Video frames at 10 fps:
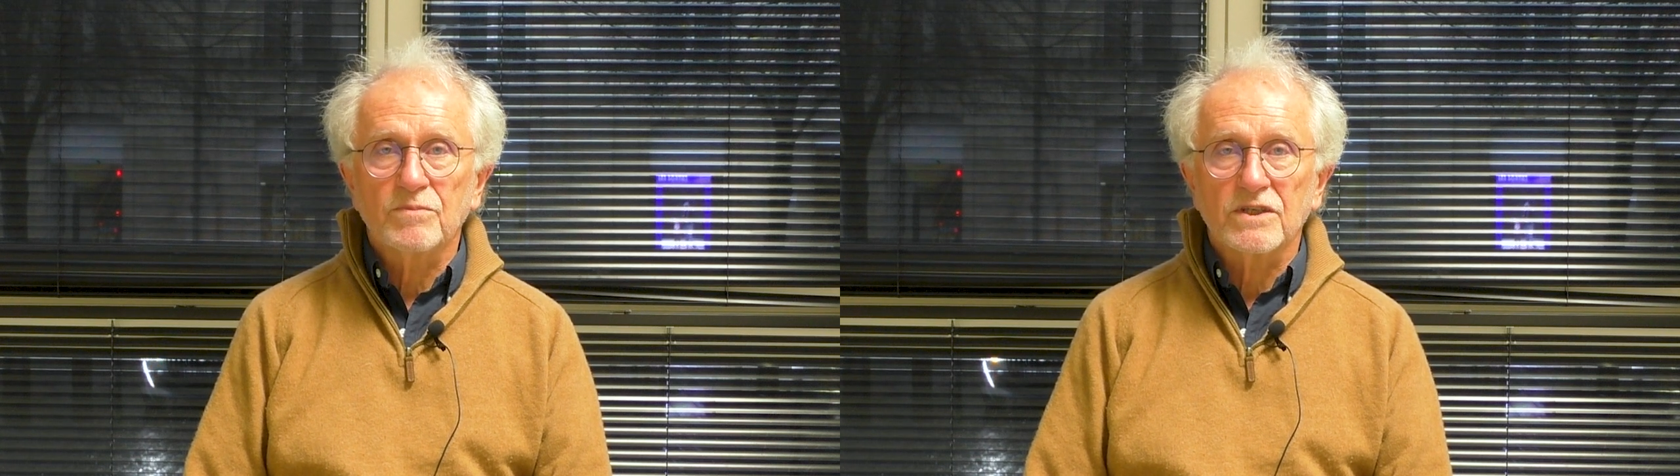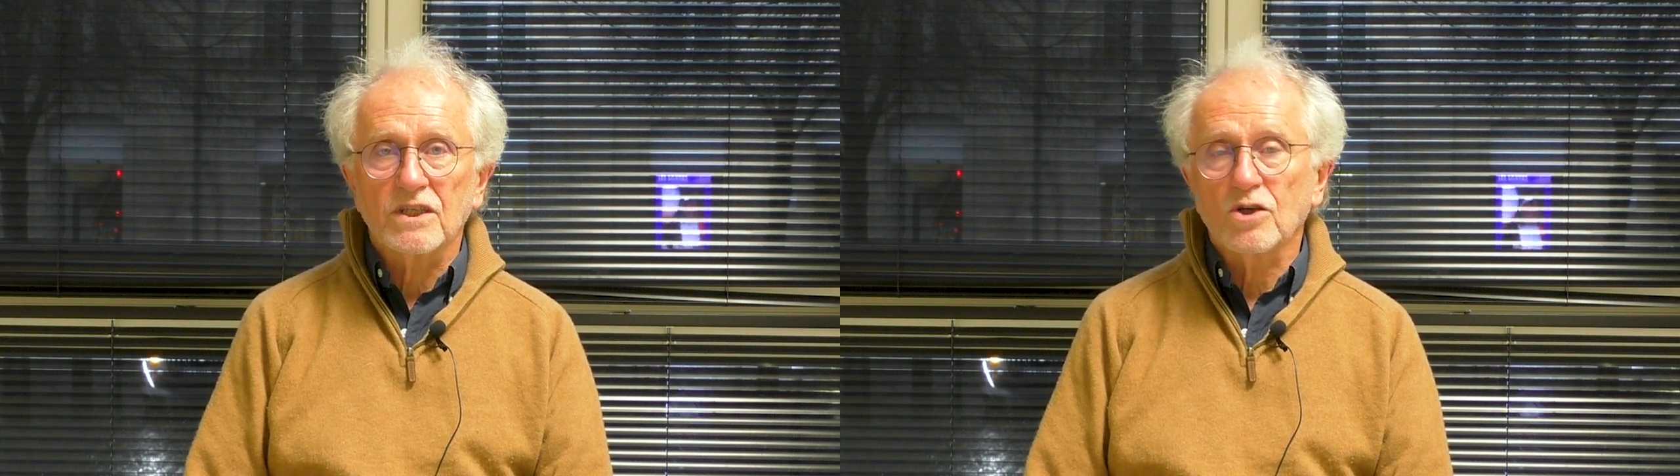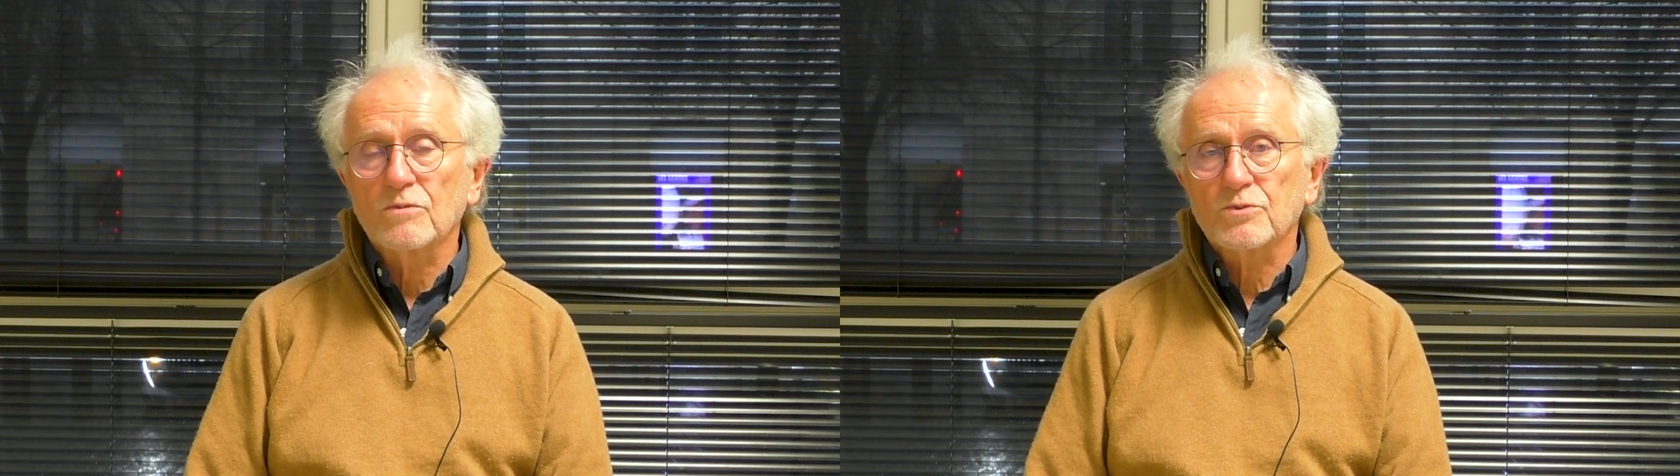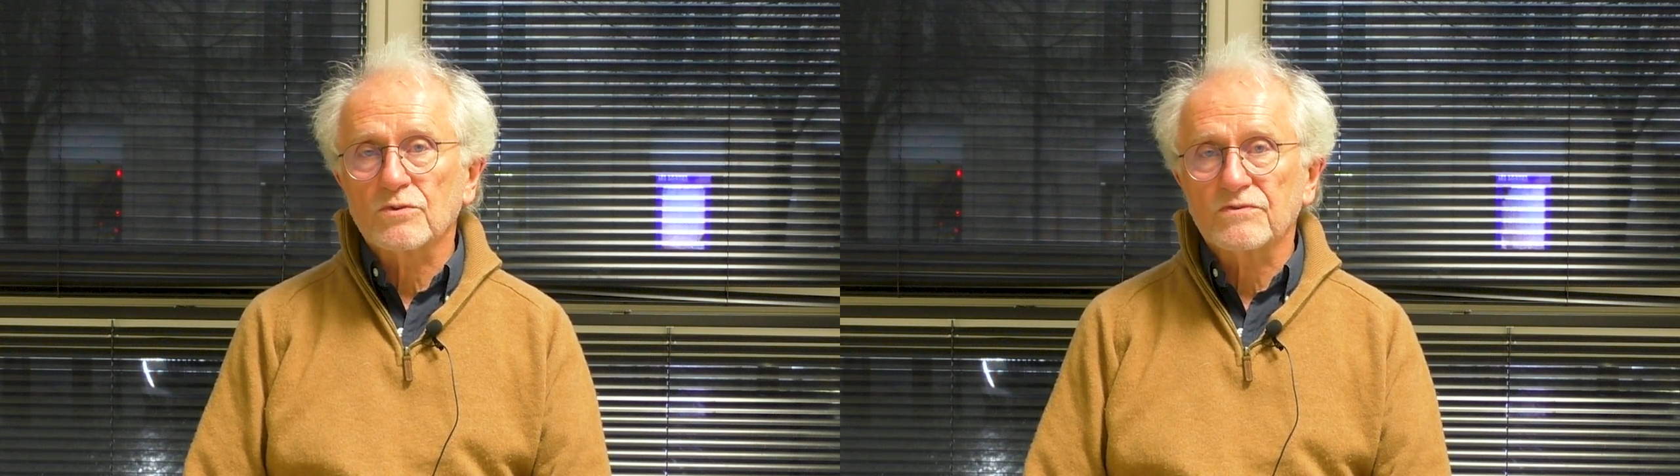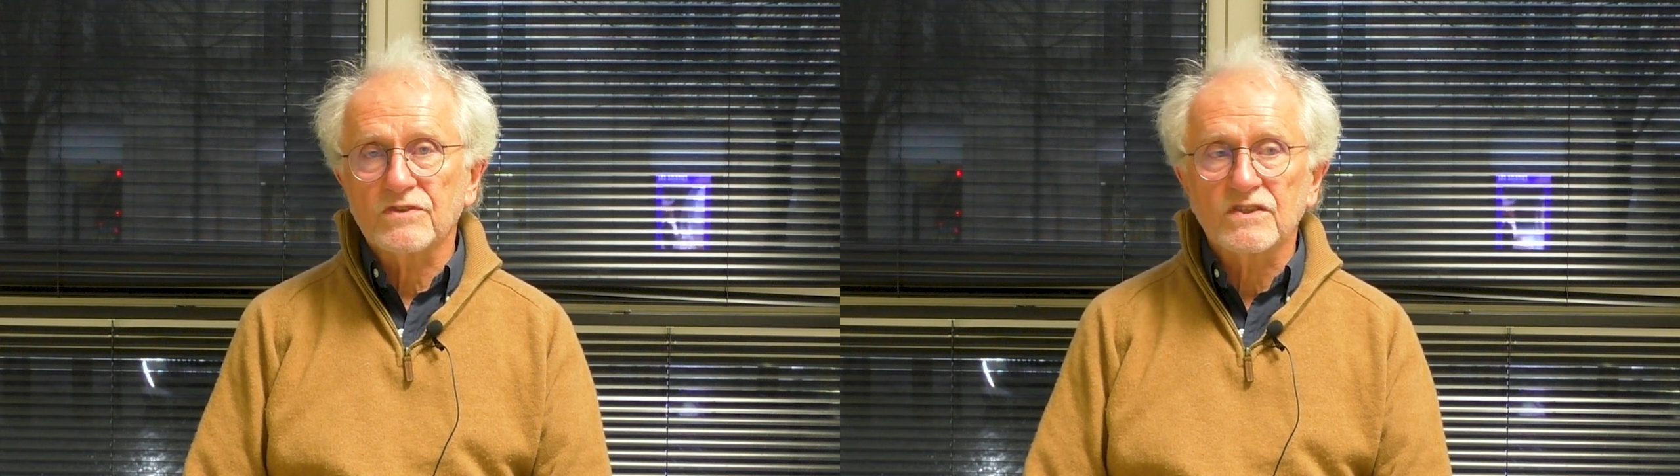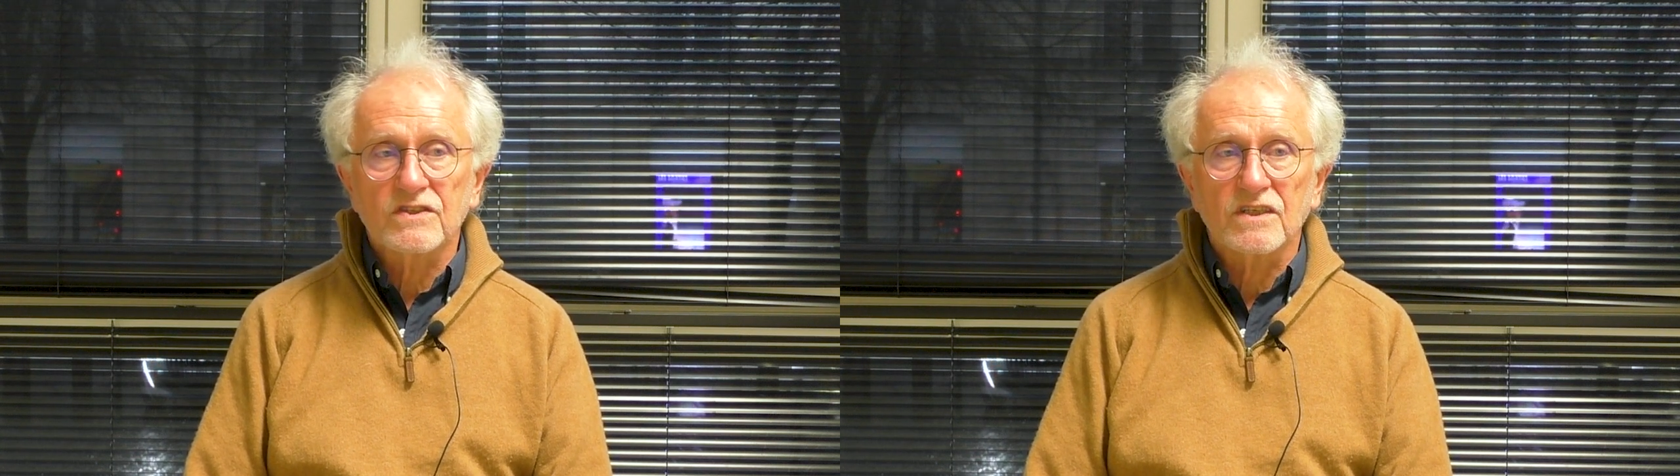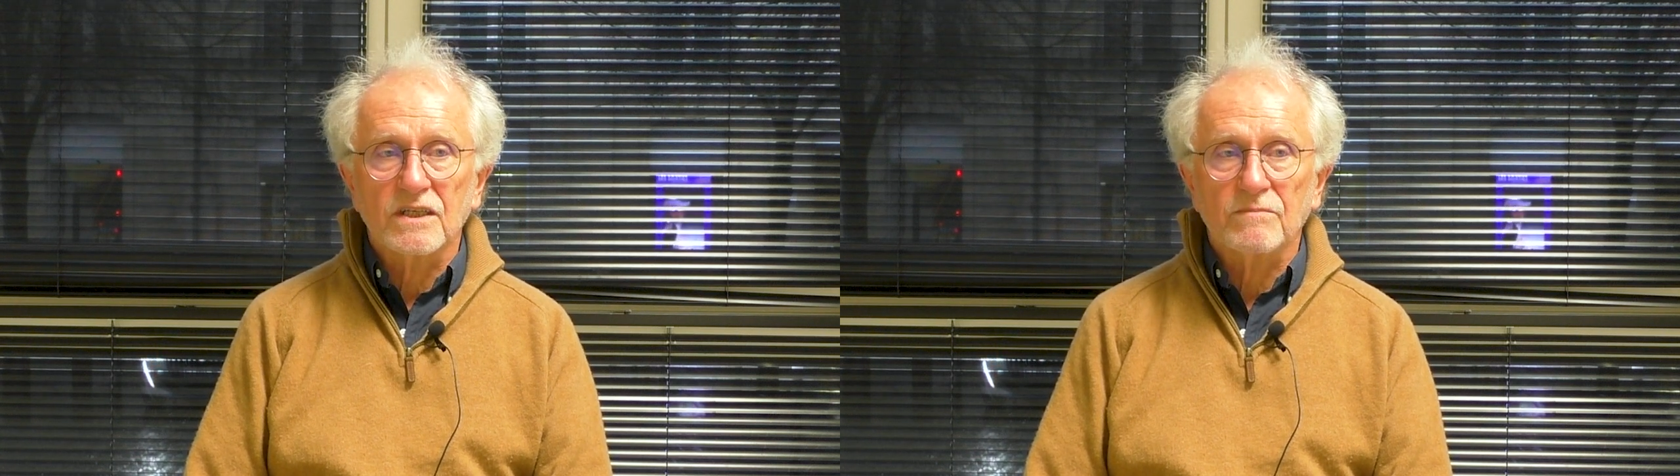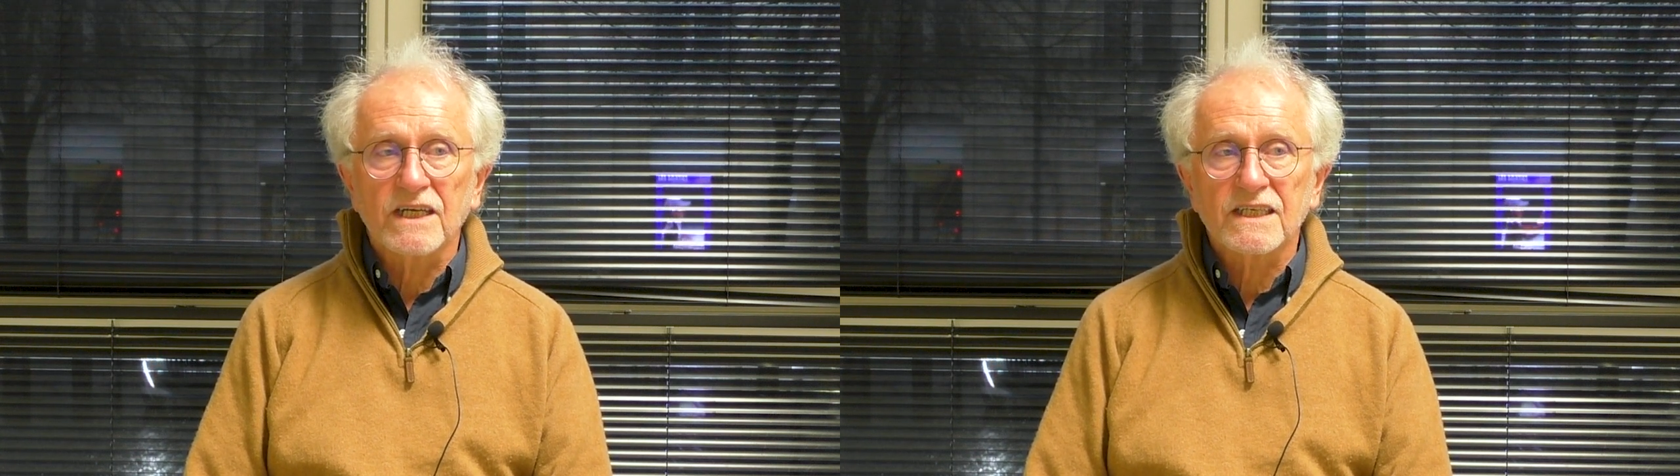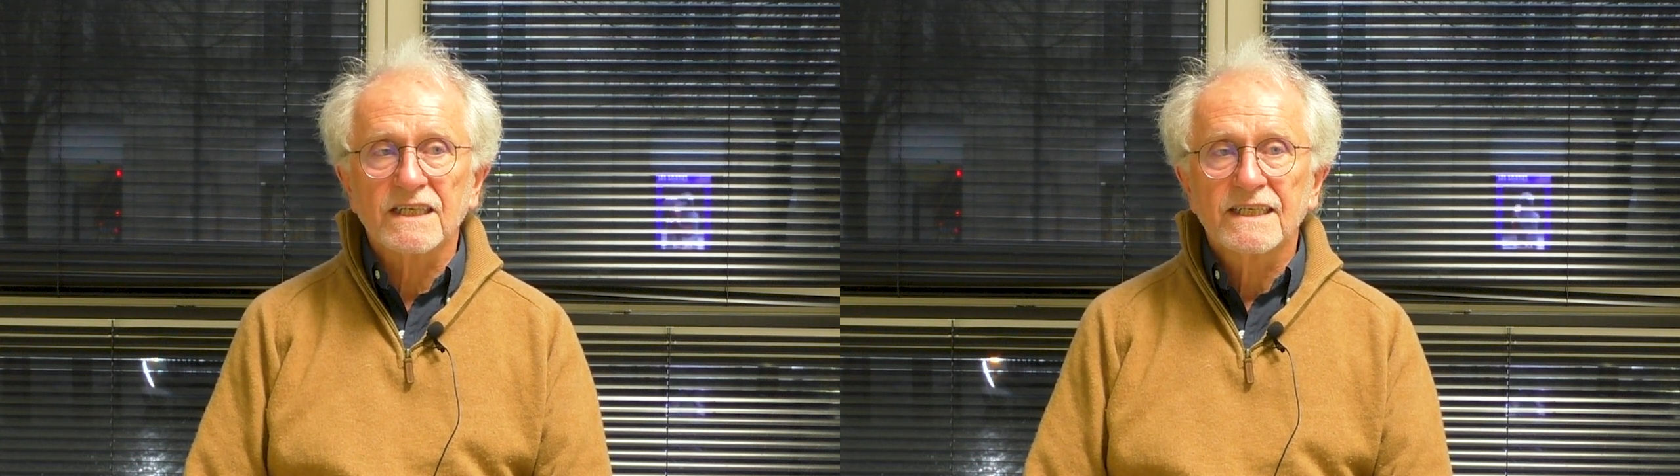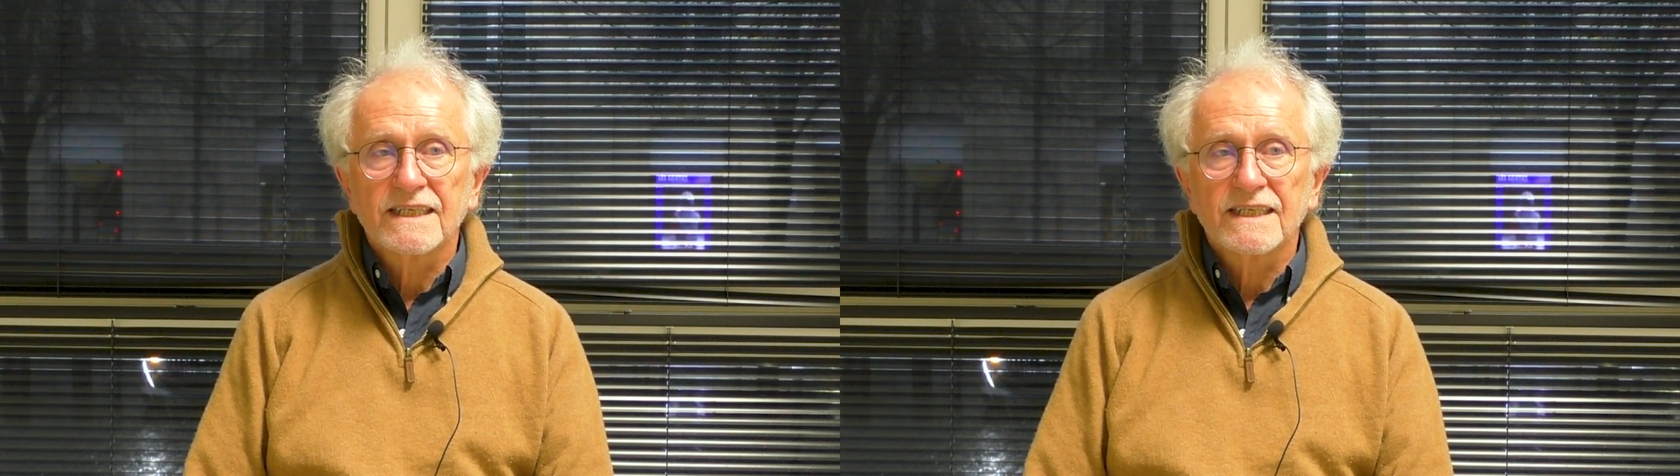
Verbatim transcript: Pénélope, son fils, Télémaque,